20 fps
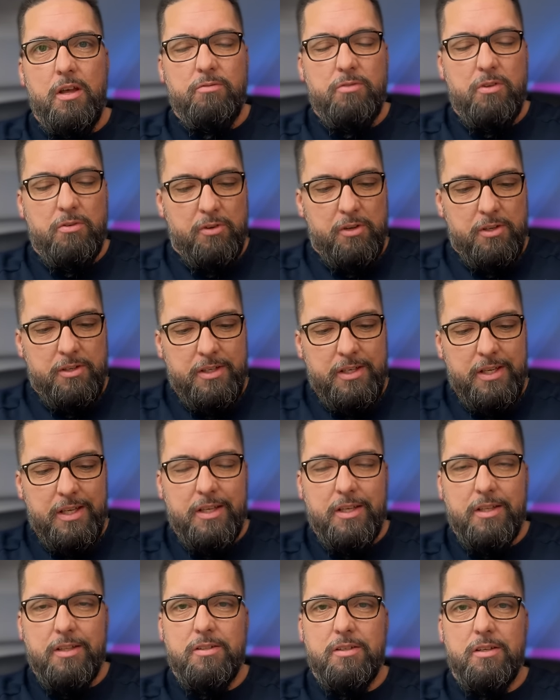wir wollen
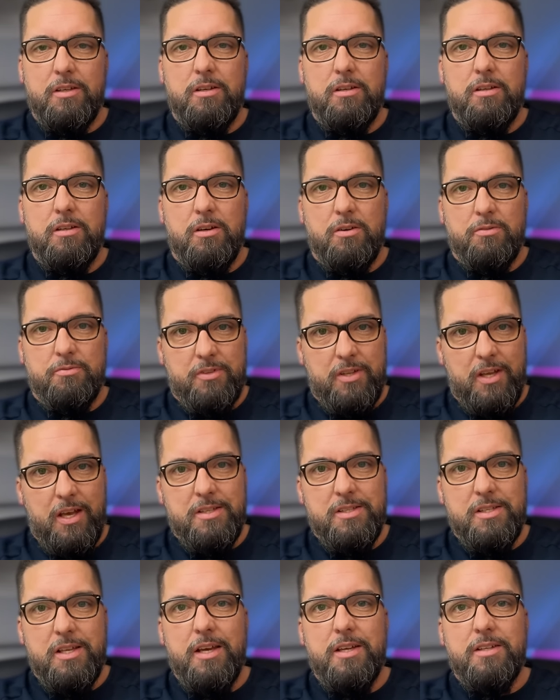nicht auf
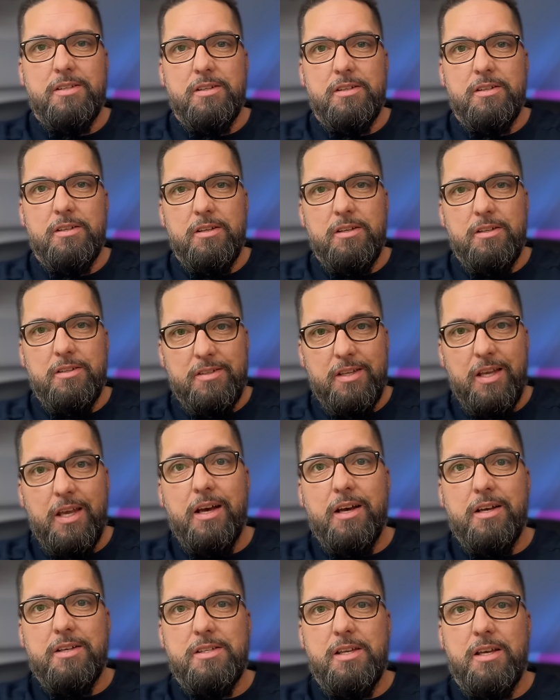der Seite
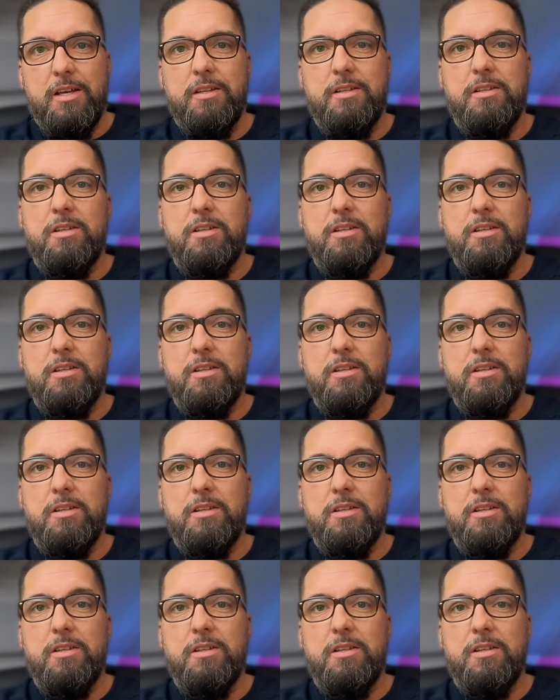derer sein,